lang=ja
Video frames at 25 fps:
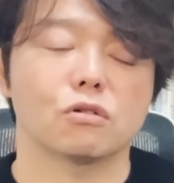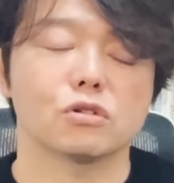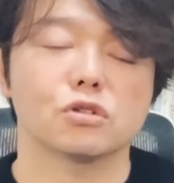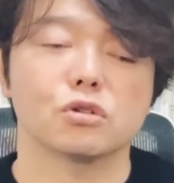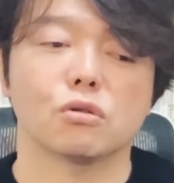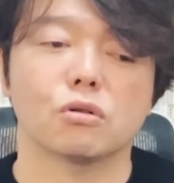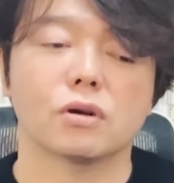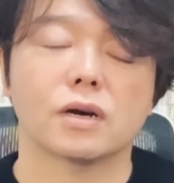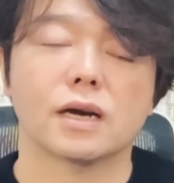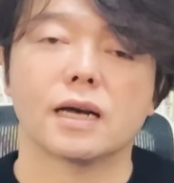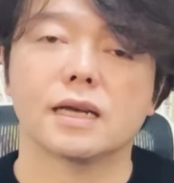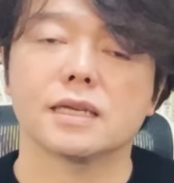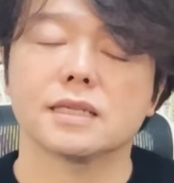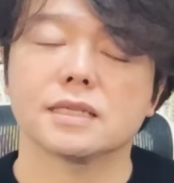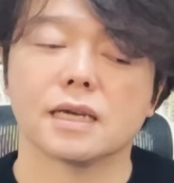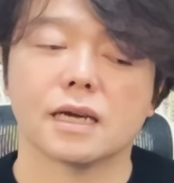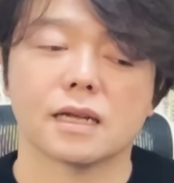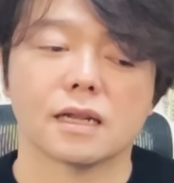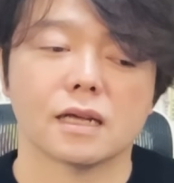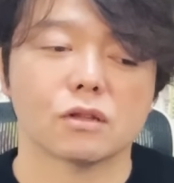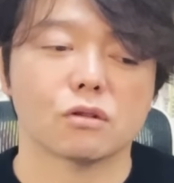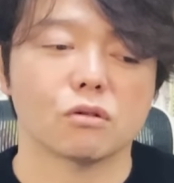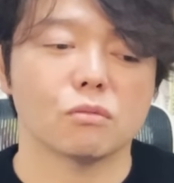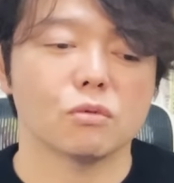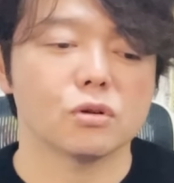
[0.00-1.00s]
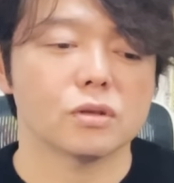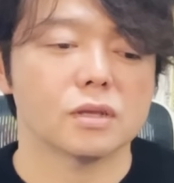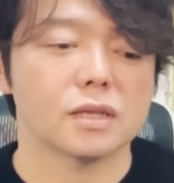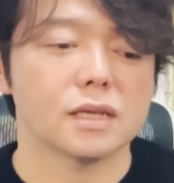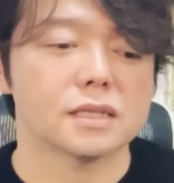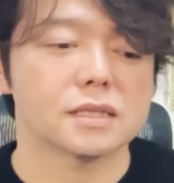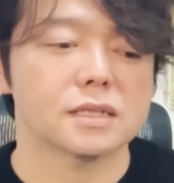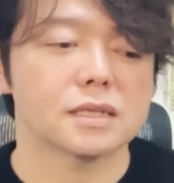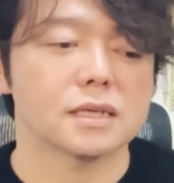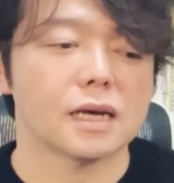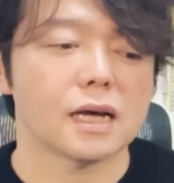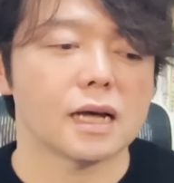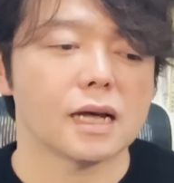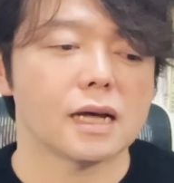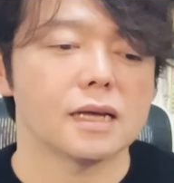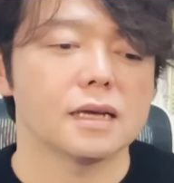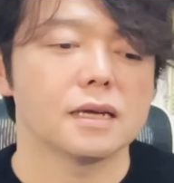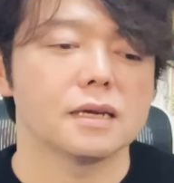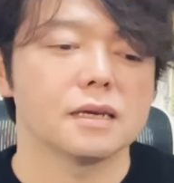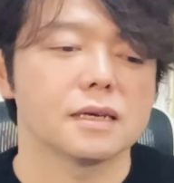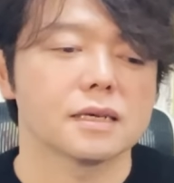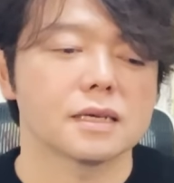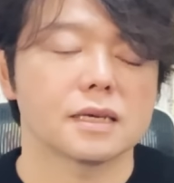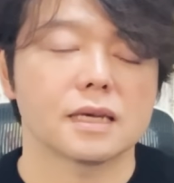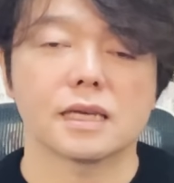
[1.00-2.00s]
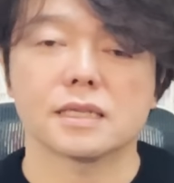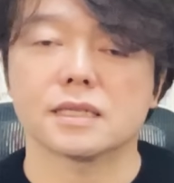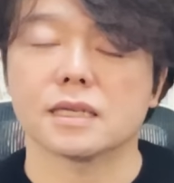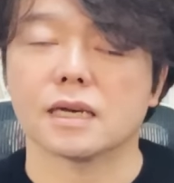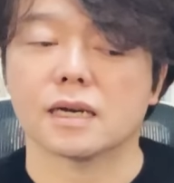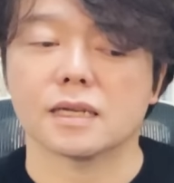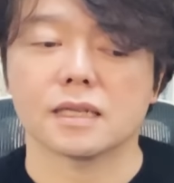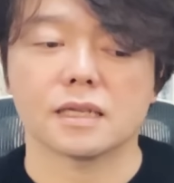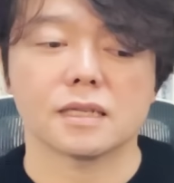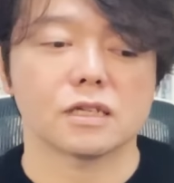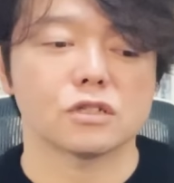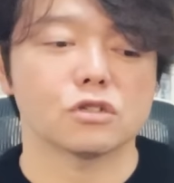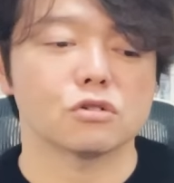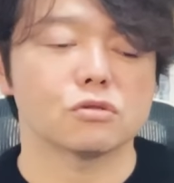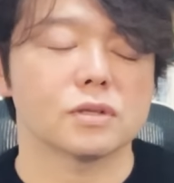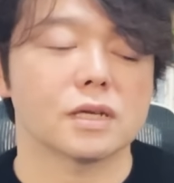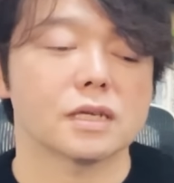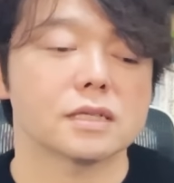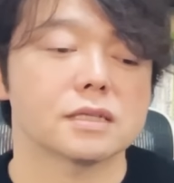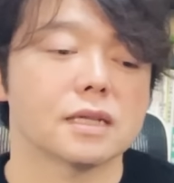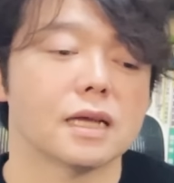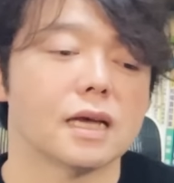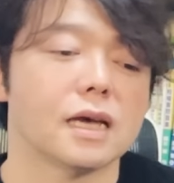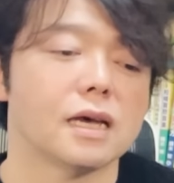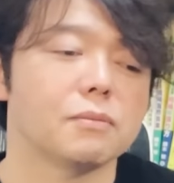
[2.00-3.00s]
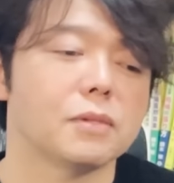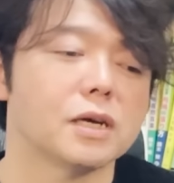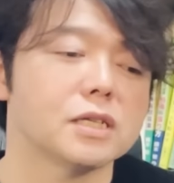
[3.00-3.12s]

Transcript: ご紹介したいなと思うんですが、決算が出た順ですね。